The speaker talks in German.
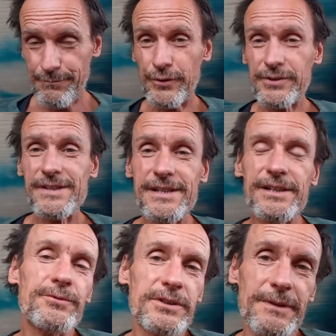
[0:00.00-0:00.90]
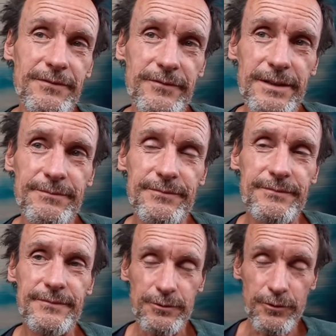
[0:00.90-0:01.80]
potenziell durchmachen werden.
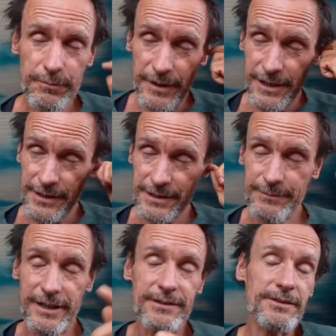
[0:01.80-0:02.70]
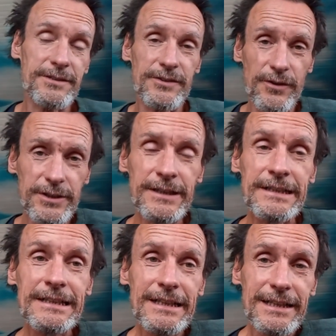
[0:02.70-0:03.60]
Da guckt man halt nach dem Eintritt der Sonne
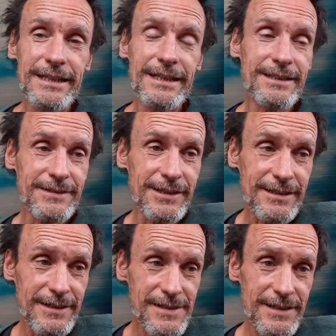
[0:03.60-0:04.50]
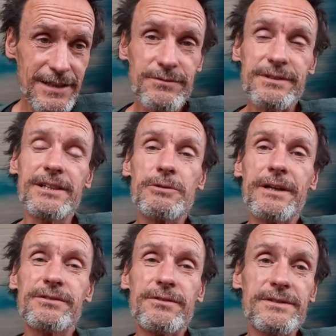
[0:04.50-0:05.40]
in das T-Kreiszeichen und der
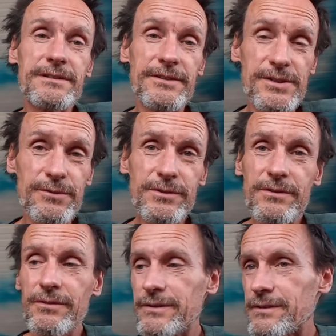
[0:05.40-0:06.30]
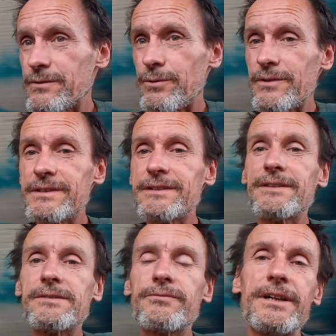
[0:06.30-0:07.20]
entsprechenden Konstellation und guckt sich
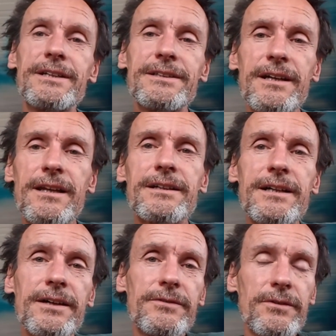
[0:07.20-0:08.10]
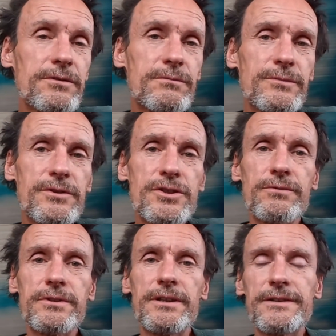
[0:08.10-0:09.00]
das für ein Jahr lang an, rhythmisch
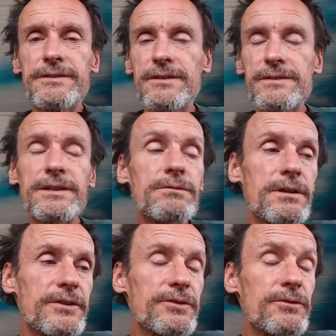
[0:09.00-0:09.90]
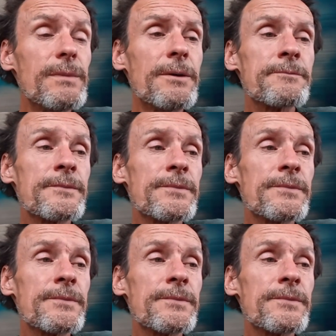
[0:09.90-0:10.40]
oder als Transit oder was auch immer.